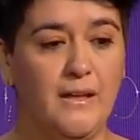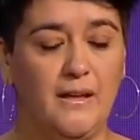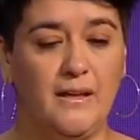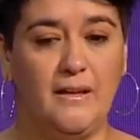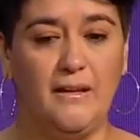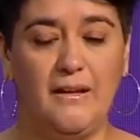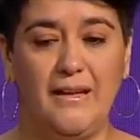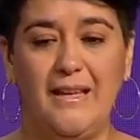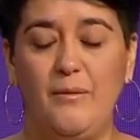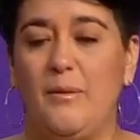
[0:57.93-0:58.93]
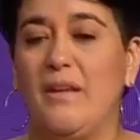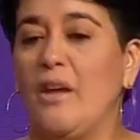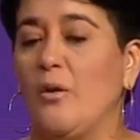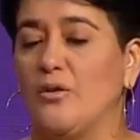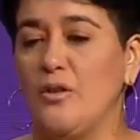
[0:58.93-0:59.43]
Eh, y
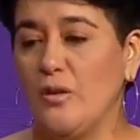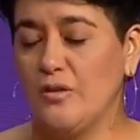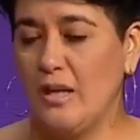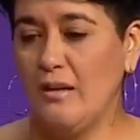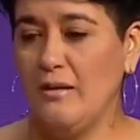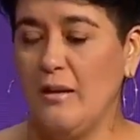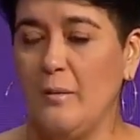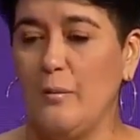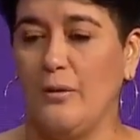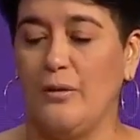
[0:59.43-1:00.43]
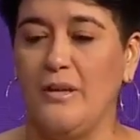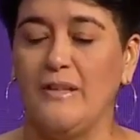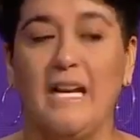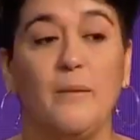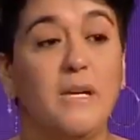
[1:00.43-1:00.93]
vivienda ociosa, por
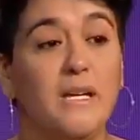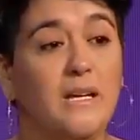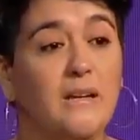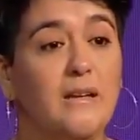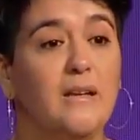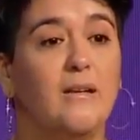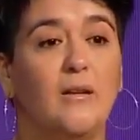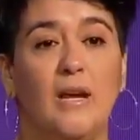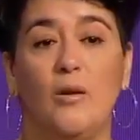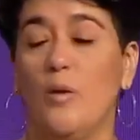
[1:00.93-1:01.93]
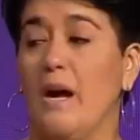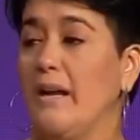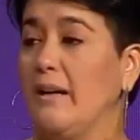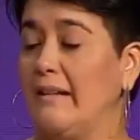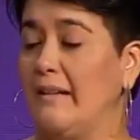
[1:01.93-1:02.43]
donde se la mire, de
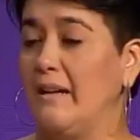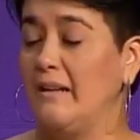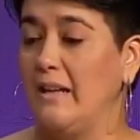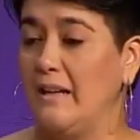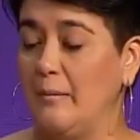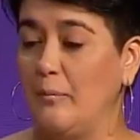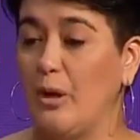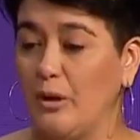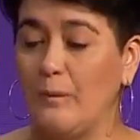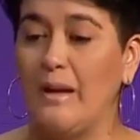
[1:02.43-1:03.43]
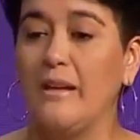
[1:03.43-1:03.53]
lugares que están en Puerto